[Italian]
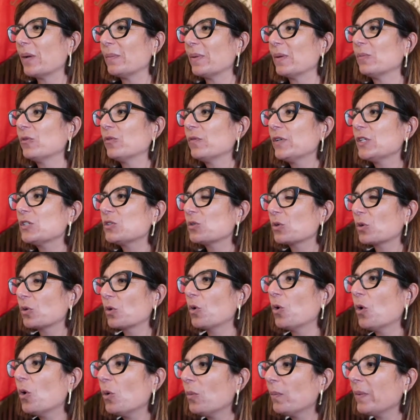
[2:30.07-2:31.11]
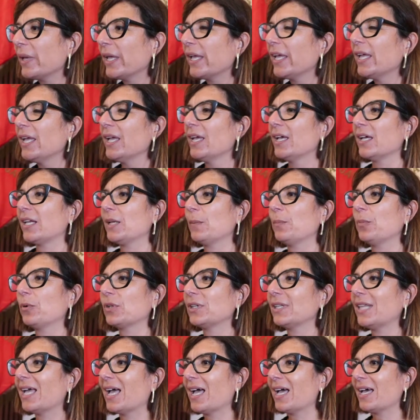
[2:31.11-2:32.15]
abbiamo visto come
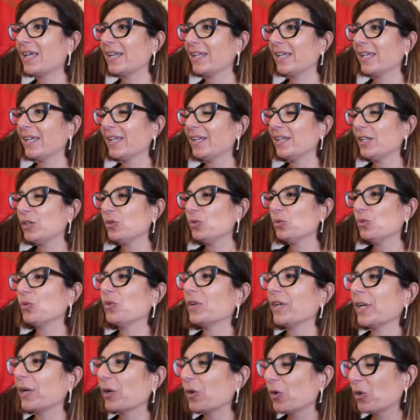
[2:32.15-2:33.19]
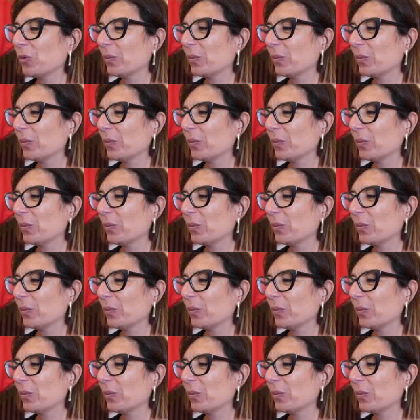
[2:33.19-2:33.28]
riportare le dune,